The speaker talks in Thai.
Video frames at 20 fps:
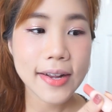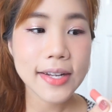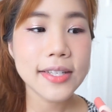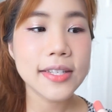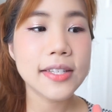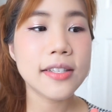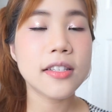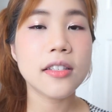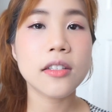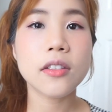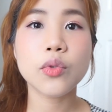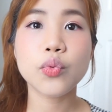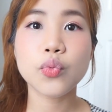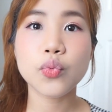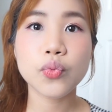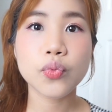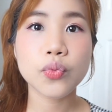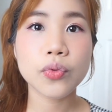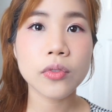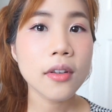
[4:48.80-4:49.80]
ช
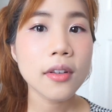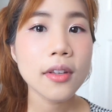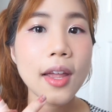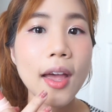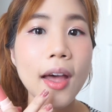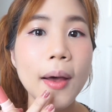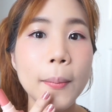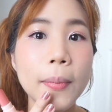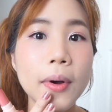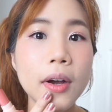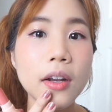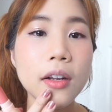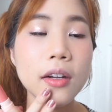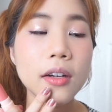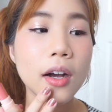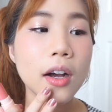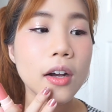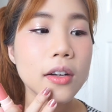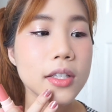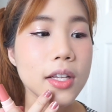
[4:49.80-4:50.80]
เนี่ยเบอร์หนึ่
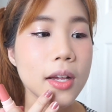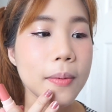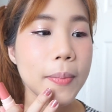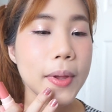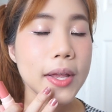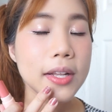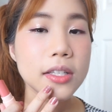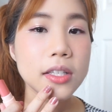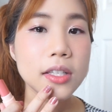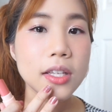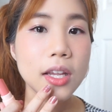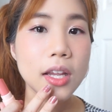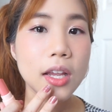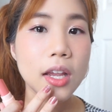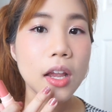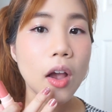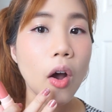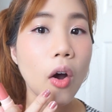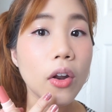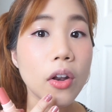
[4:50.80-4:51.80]
งเขาจะเป็นสี
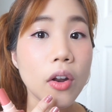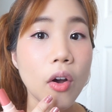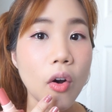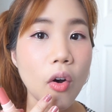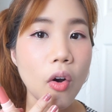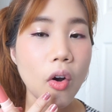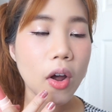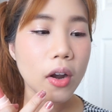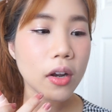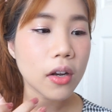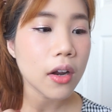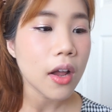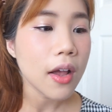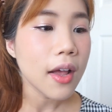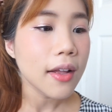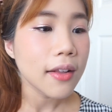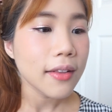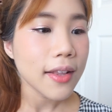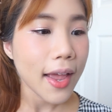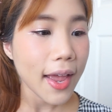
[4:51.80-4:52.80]
อ่อ
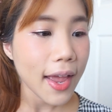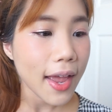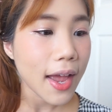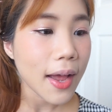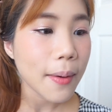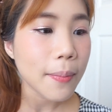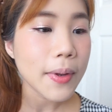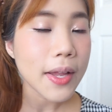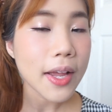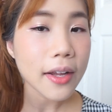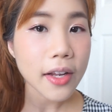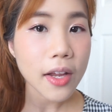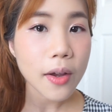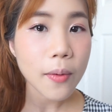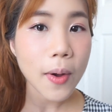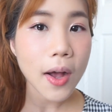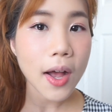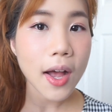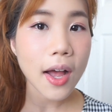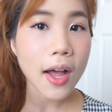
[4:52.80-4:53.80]
นๆแทบเรียกได้
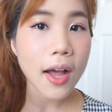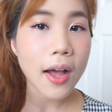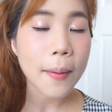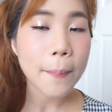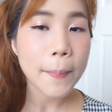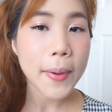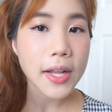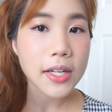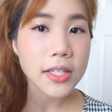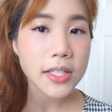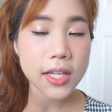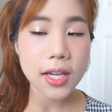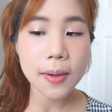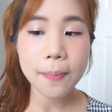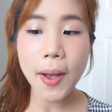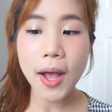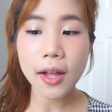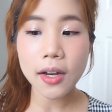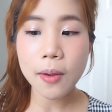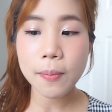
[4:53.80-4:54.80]
ว่าเป็นสี
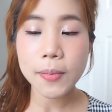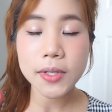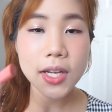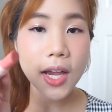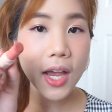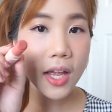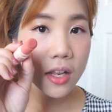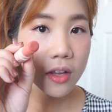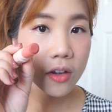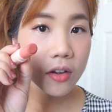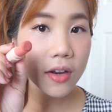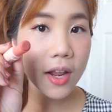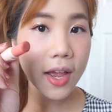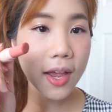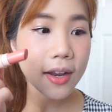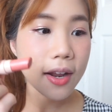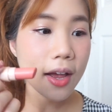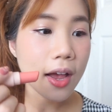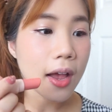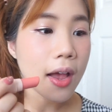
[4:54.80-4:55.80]
ปากธรรมชาติเลยก็ได้
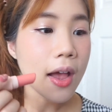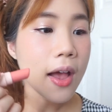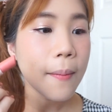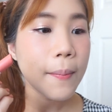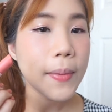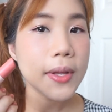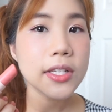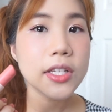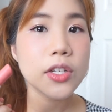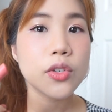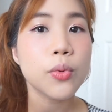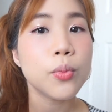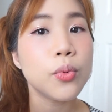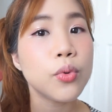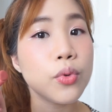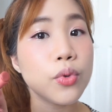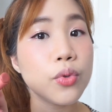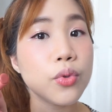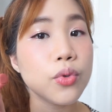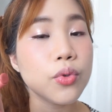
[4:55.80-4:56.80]
นะคะ เป็นสีชมพู
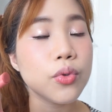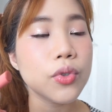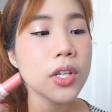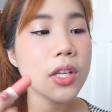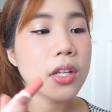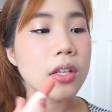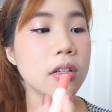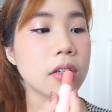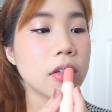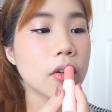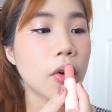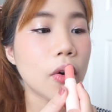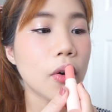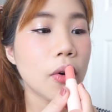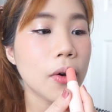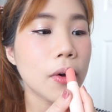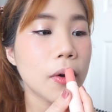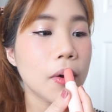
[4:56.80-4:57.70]
นูนๆนิดนึงเนาะ